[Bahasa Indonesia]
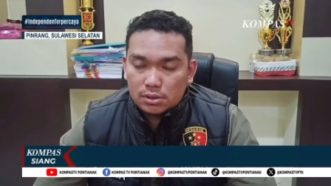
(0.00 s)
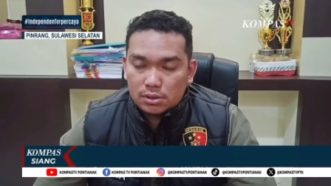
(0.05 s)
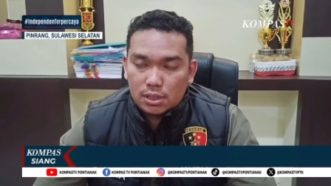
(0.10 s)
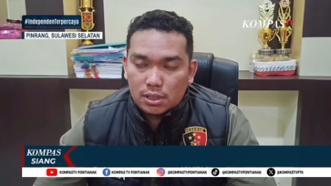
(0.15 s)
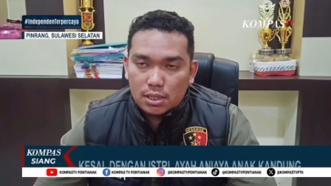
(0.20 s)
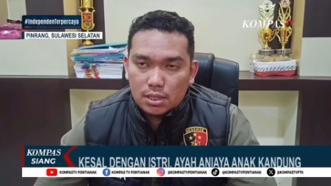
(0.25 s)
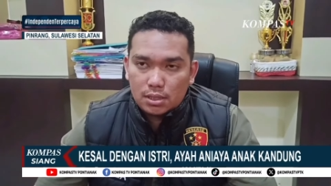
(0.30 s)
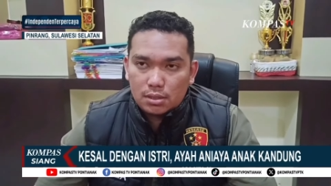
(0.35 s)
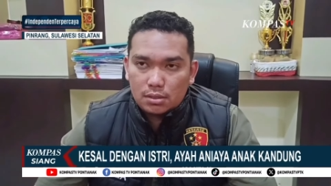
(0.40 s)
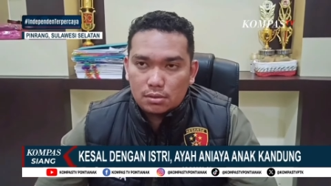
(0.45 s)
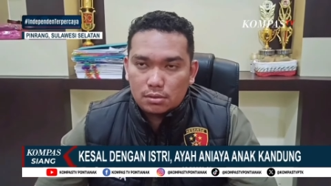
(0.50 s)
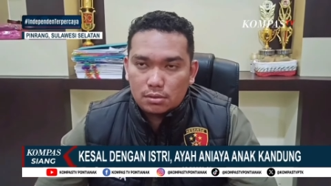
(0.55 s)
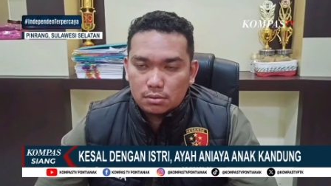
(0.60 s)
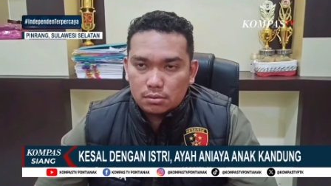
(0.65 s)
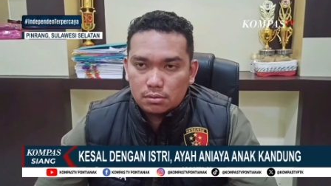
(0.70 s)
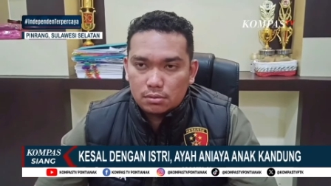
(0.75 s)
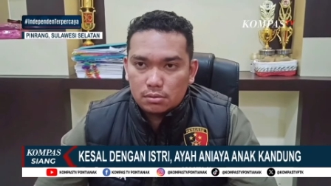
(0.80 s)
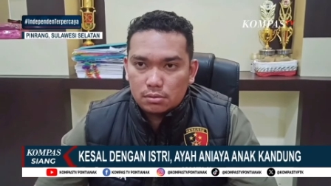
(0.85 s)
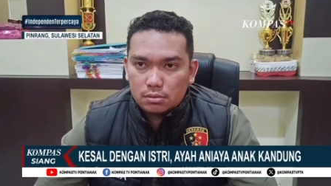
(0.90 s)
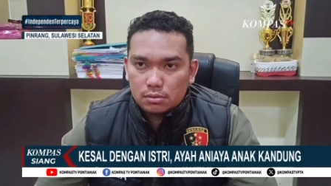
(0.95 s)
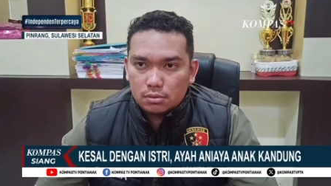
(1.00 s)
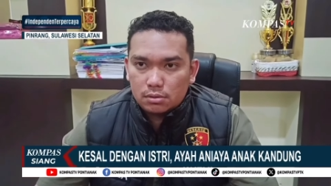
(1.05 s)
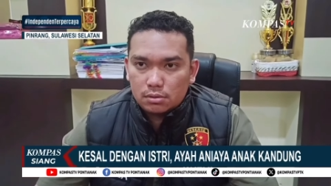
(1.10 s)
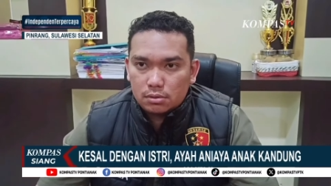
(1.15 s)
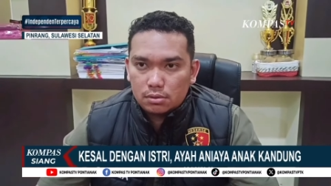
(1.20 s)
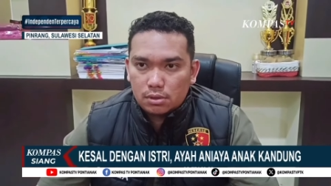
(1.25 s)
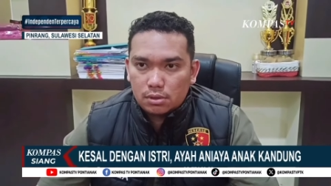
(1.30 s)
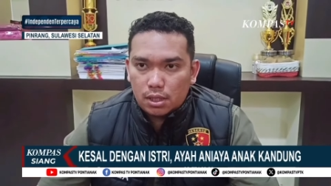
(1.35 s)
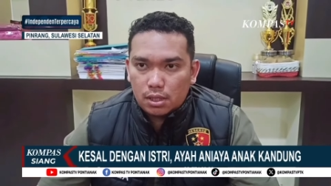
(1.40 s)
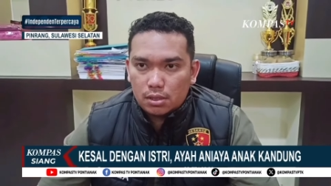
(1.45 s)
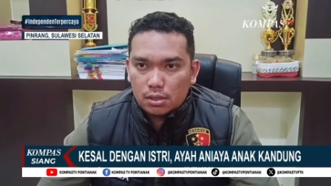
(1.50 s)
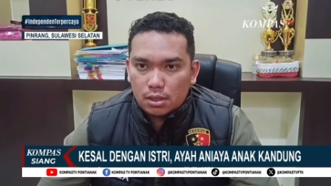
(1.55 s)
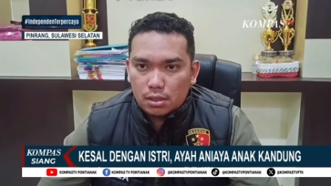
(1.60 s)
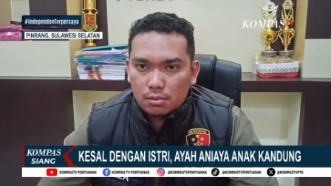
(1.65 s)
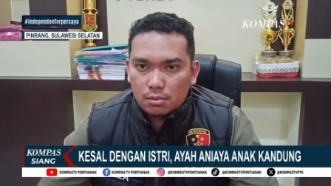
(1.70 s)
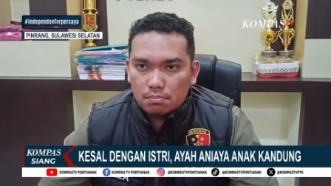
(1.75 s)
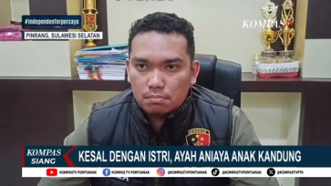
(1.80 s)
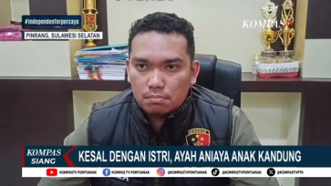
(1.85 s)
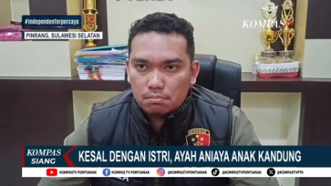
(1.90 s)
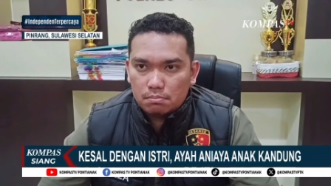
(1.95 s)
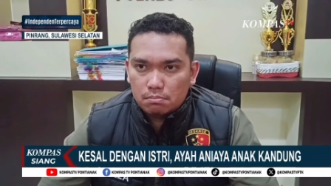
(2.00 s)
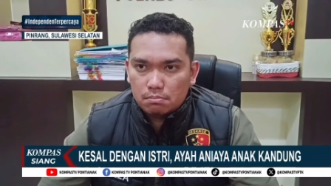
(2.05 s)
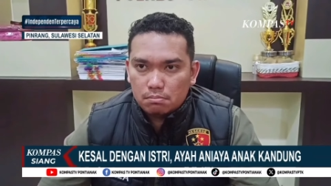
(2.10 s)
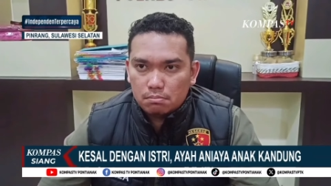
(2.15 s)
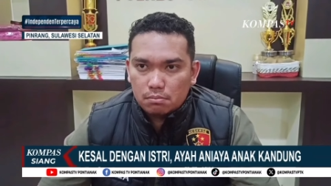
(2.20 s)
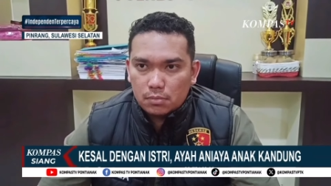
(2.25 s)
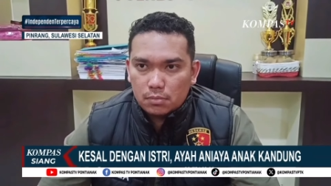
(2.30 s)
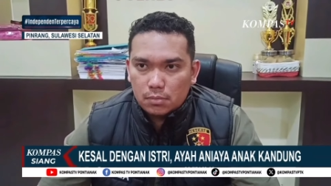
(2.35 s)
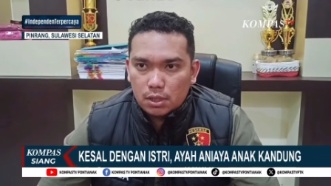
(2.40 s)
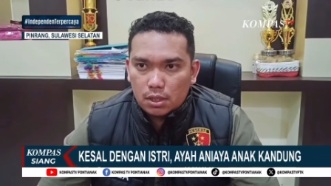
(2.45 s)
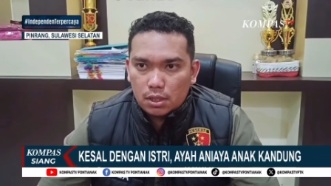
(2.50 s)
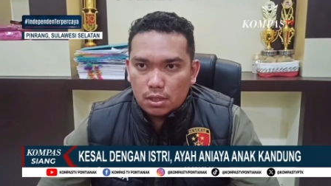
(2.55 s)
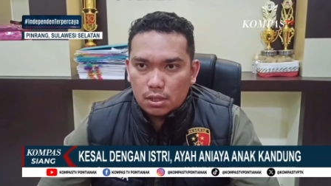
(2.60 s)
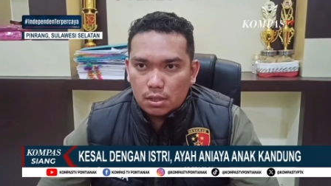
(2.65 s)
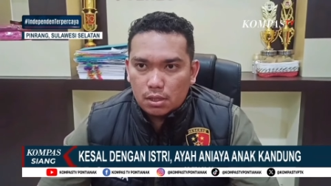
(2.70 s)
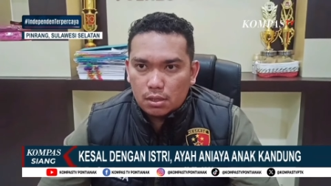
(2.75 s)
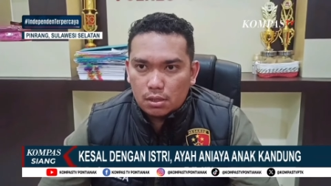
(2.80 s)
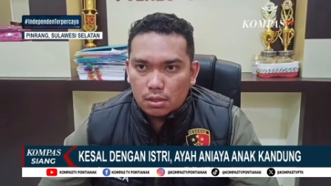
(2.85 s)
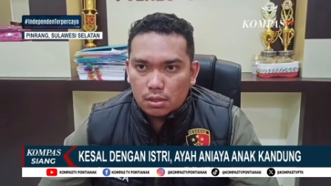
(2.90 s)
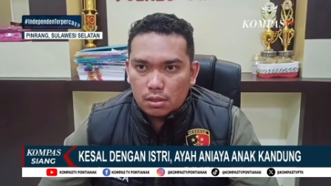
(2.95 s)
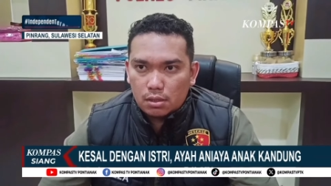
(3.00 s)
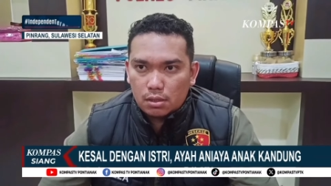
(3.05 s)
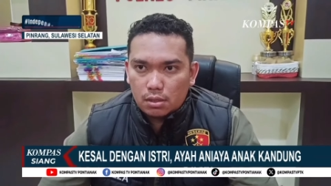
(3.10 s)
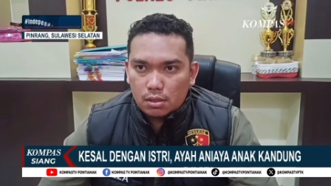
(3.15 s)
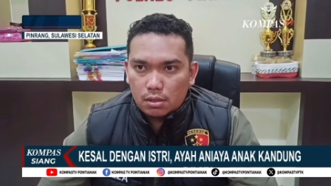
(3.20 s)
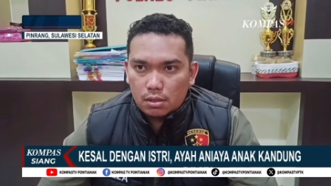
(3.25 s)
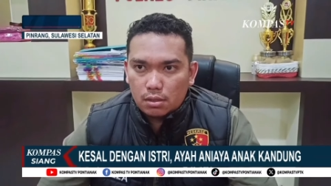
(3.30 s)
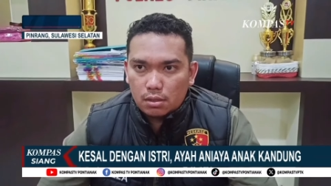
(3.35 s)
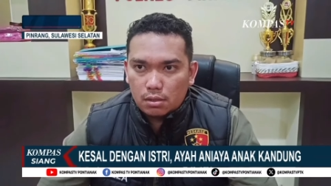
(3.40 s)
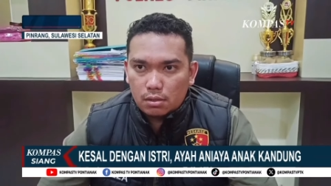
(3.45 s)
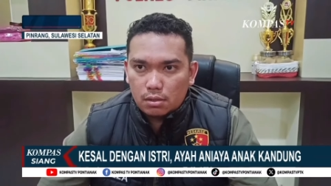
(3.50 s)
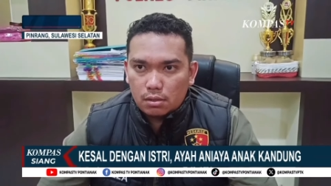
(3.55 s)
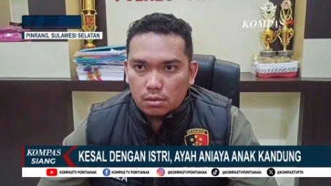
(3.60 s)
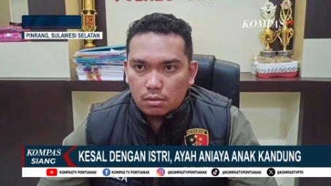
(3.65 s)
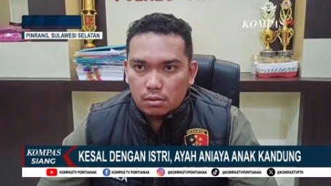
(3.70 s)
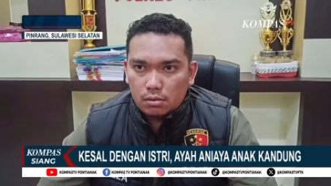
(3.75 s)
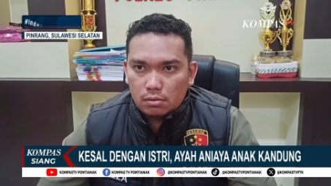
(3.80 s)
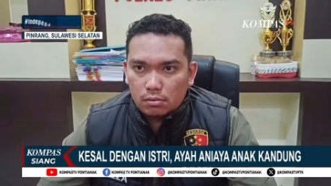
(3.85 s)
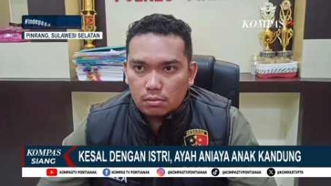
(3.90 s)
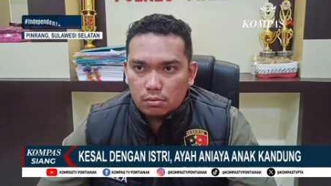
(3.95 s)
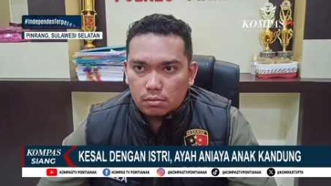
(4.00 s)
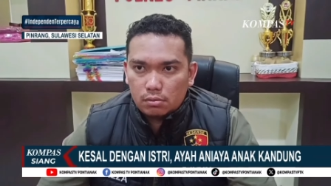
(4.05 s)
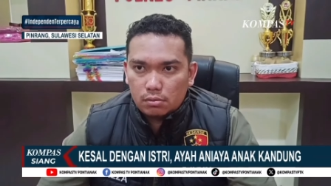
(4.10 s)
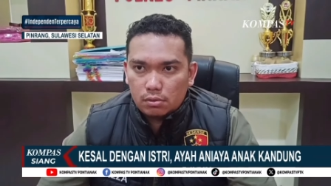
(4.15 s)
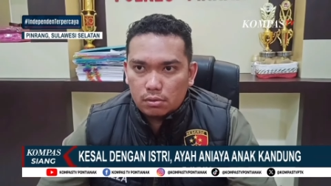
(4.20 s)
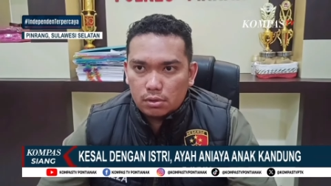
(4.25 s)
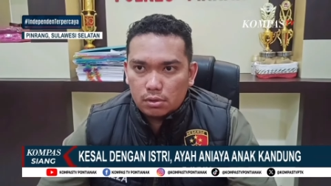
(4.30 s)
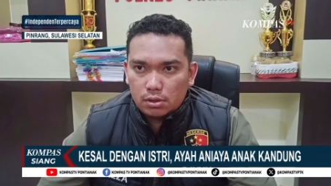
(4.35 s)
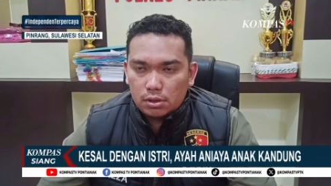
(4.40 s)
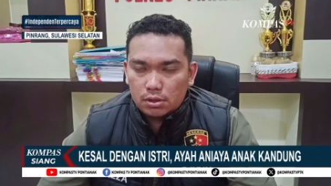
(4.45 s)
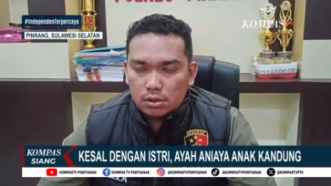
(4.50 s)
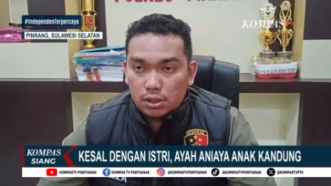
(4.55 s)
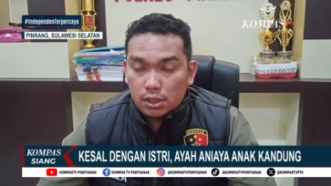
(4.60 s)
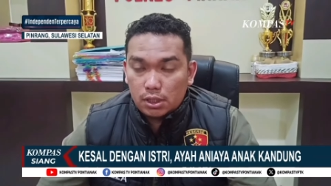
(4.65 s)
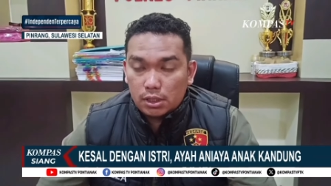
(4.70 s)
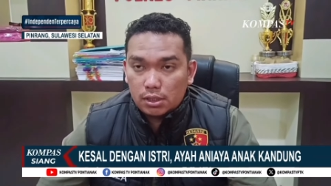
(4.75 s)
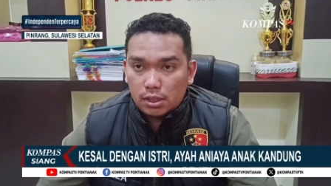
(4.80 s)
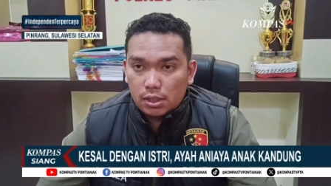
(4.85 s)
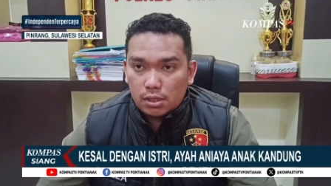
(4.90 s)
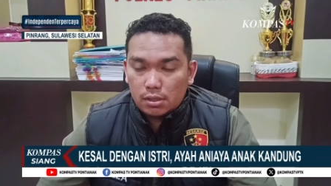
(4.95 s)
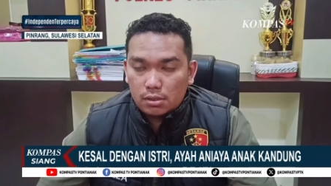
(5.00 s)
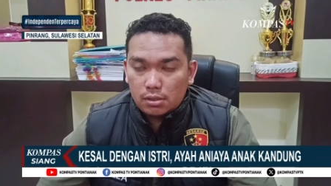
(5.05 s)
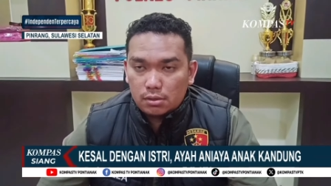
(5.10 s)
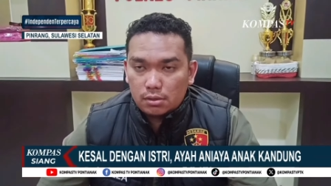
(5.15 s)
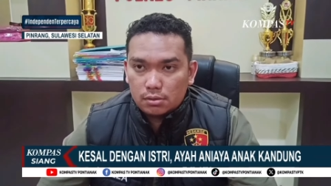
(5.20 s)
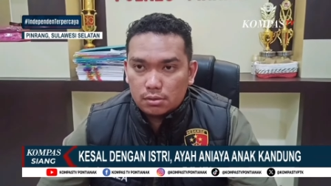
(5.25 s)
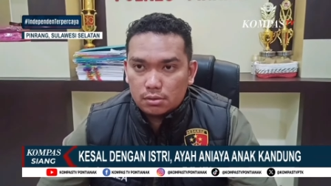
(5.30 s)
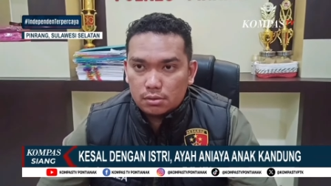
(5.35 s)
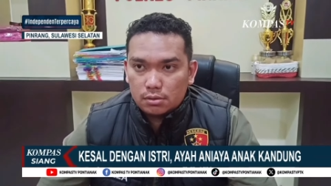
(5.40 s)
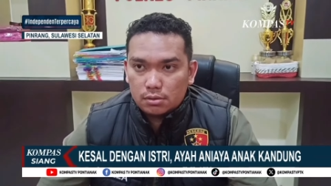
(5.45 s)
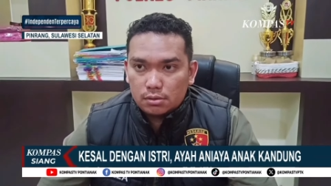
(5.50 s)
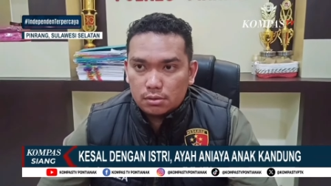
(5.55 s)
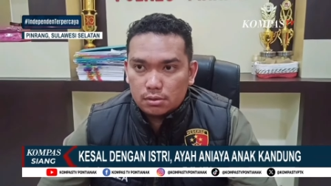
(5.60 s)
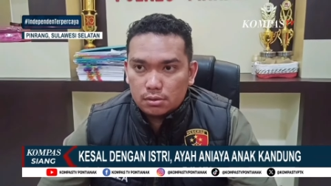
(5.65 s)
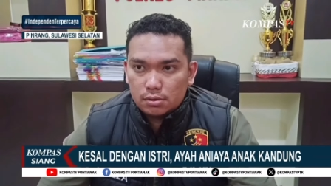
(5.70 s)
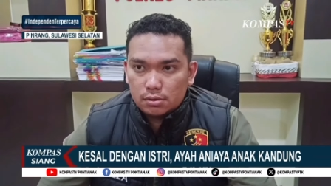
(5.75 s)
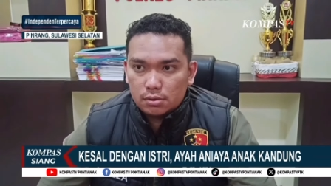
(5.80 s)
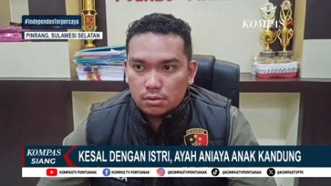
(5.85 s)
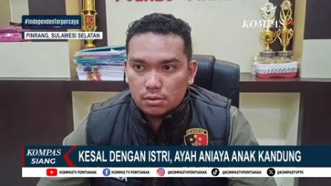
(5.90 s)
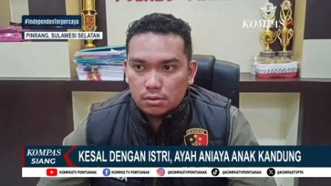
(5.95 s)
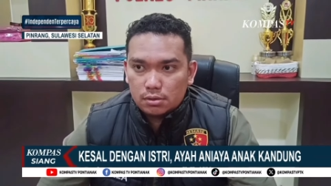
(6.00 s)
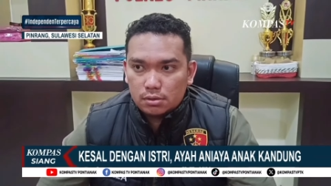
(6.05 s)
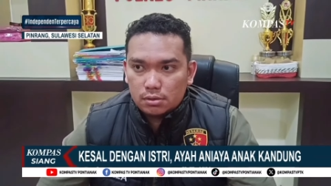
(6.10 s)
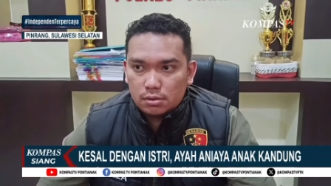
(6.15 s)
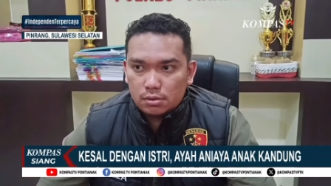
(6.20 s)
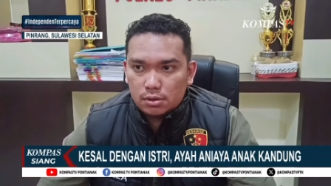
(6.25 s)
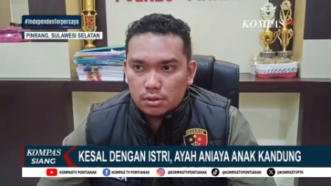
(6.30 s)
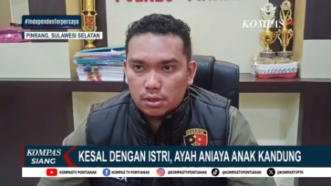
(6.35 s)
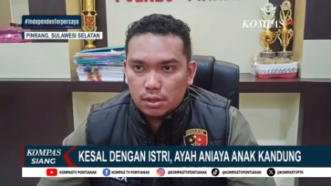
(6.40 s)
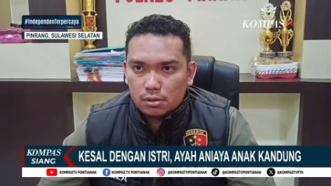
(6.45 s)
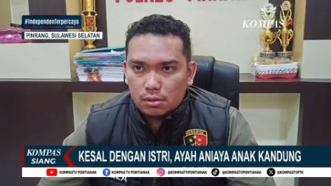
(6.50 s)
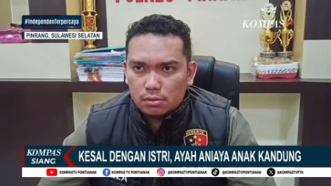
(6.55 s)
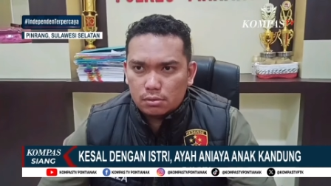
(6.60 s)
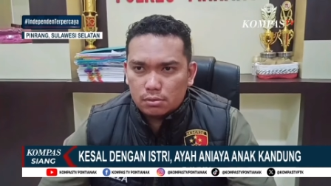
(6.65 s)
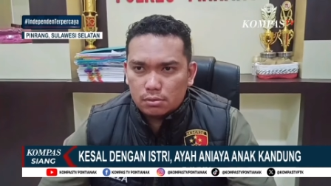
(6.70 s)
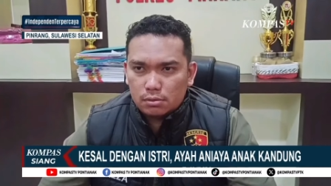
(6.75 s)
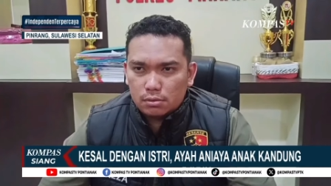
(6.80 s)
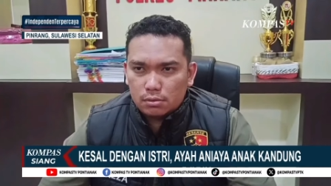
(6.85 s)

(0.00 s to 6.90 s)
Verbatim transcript: kesal terhadap uh, istrinya. Hmm dan